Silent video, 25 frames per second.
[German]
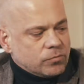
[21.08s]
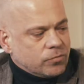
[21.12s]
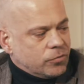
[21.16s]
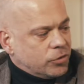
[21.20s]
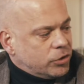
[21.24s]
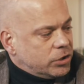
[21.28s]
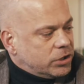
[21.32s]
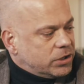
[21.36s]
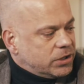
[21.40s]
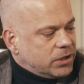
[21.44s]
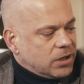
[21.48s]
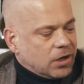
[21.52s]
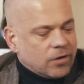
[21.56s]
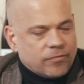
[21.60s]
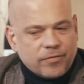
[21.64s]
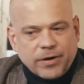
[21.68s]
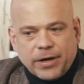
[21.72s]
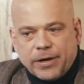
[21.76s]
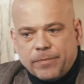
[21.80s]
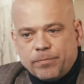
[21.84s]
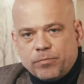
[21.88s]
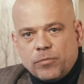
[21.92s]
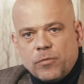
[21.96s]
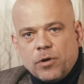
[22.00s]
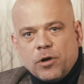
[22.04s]
würde ich hier auf
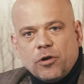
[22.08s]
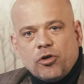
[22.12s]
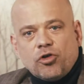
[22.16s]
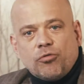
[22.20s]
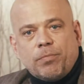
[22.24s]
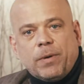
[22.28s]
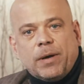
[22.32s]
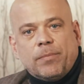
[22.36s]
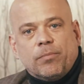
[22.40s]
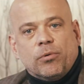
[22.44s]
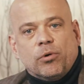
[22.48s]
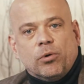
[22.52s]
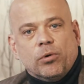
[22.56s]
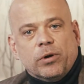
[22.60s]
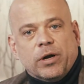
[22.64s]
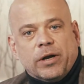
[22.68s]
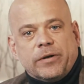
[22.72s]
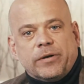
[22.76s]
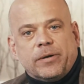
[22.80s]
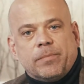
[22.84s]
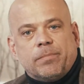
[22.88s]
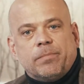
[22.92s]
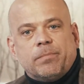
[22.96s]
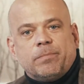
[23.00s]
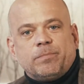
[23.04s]
einen Spätburgunder
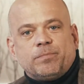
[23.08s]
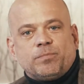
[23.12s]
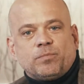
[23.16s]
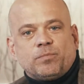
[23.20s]
tippen.